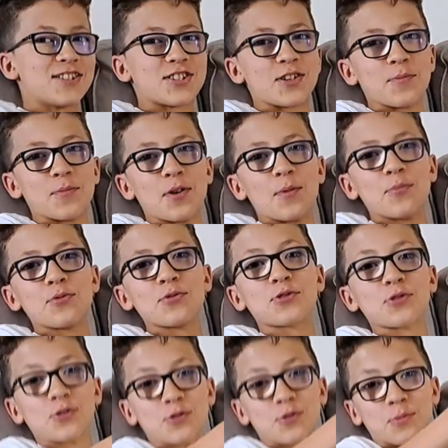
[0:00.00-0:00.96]
hein mis un but
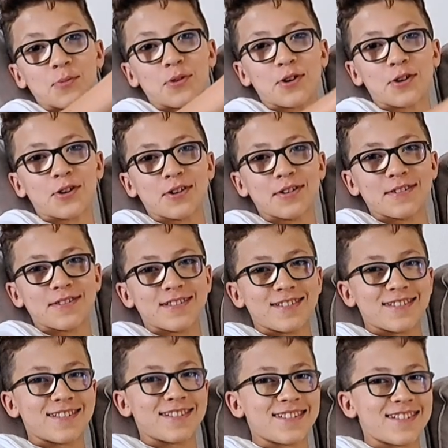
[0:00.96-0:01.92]
sur ton bloc.
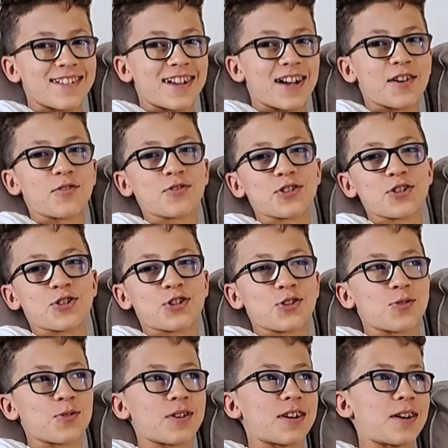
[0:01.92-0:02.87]
Et tu m'as mis un
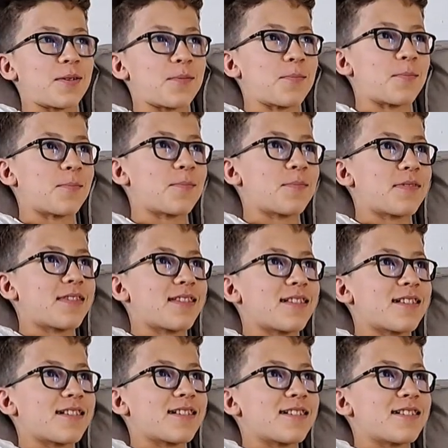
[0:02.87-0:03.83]
but sur mon bloc.
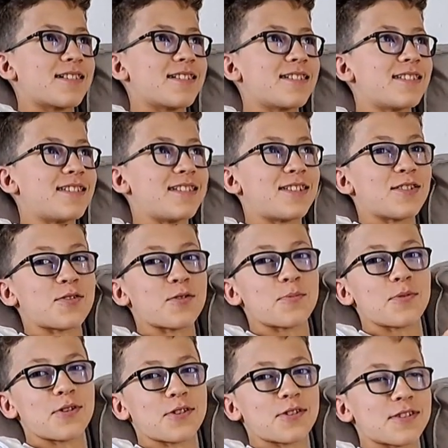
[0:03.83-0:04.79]
C'était
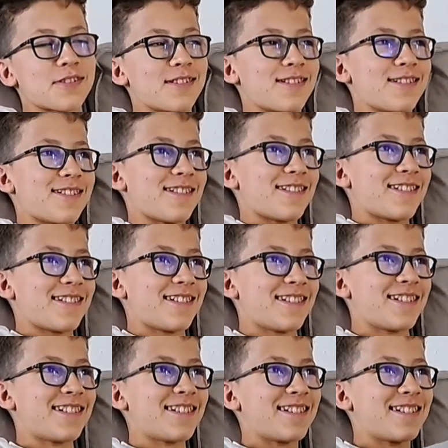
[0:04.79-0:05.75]
ton bloc. Yes,
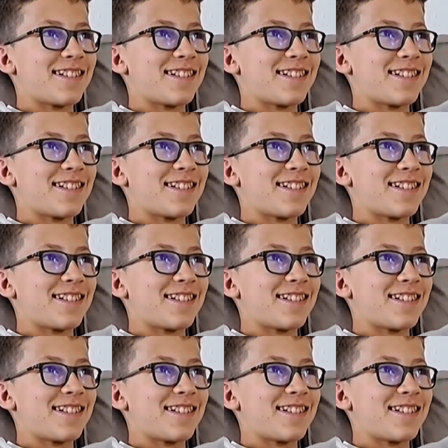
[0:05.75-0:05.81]
I.